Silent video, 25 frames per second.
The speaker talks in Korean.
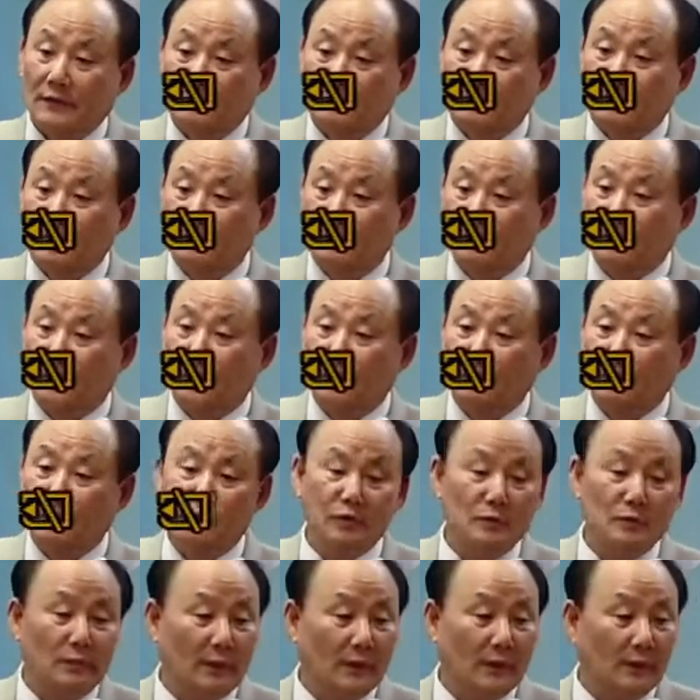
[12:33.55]
불평
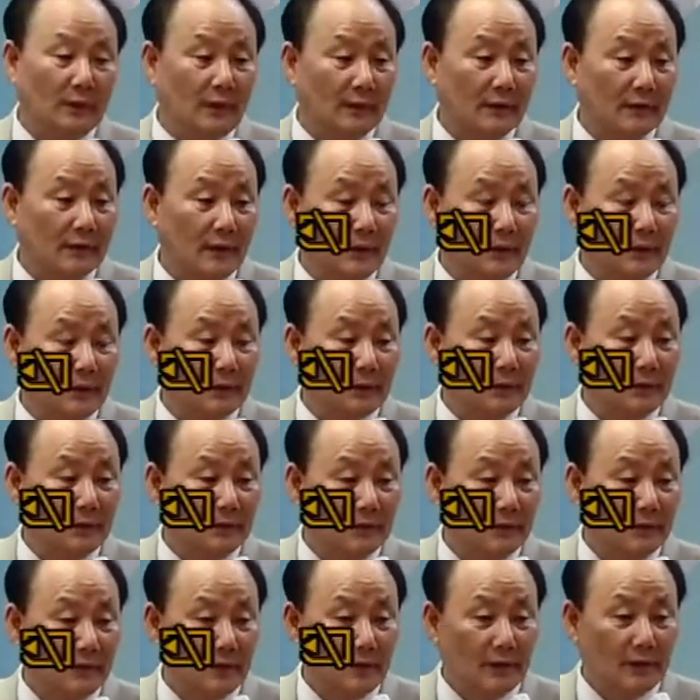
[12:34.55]
불만을 하다가도
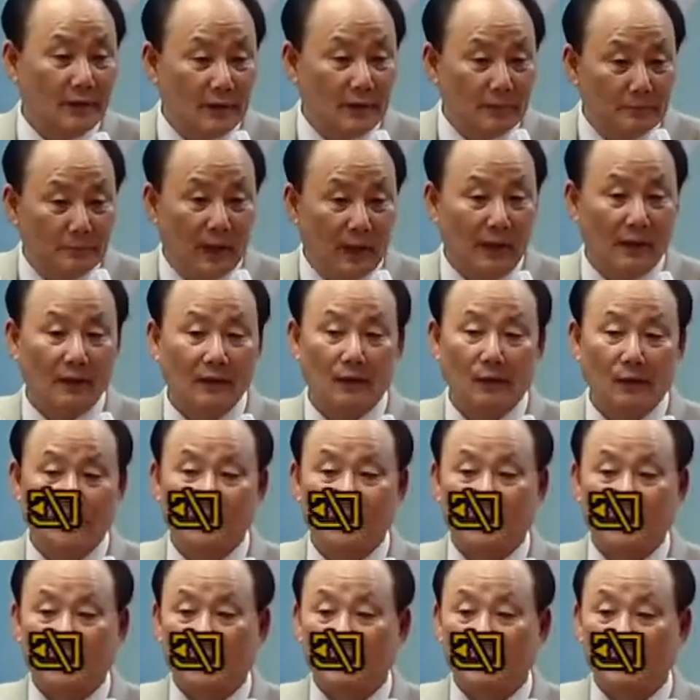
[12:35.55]
금방
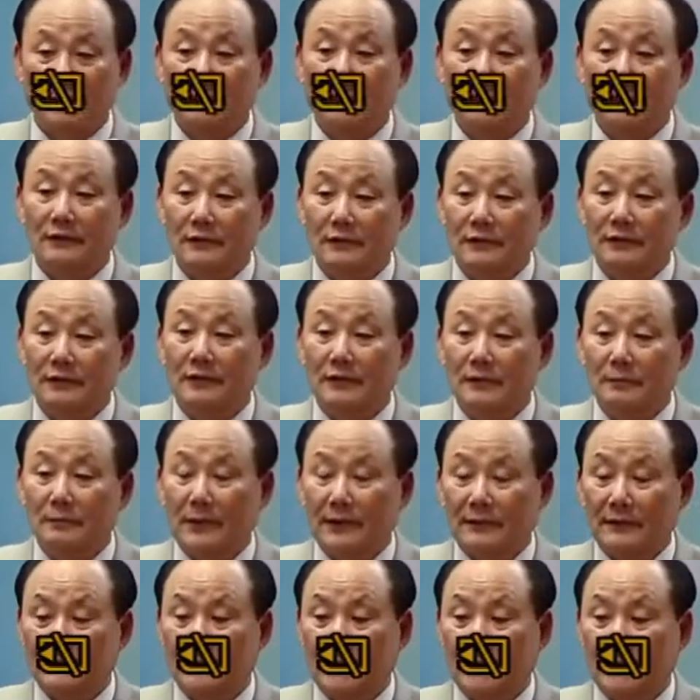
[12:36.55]
어떻게 그런
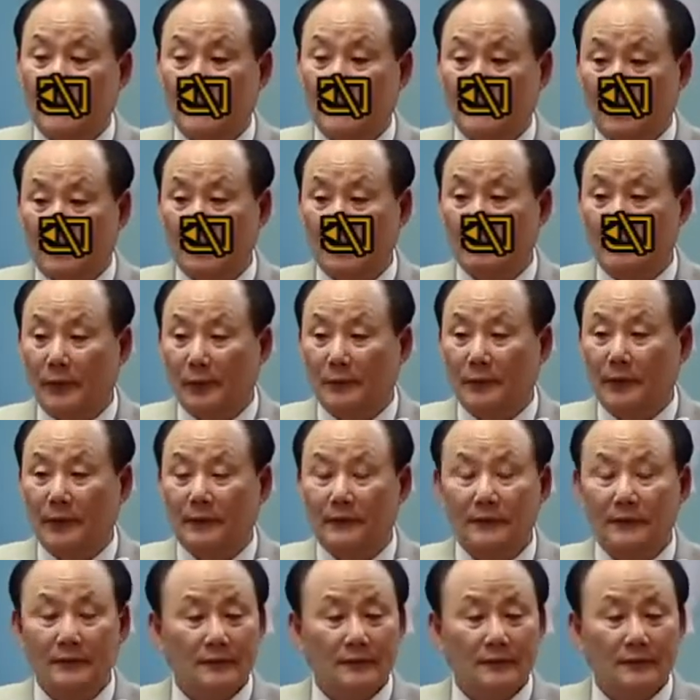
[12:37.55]
것들만 생각해 보면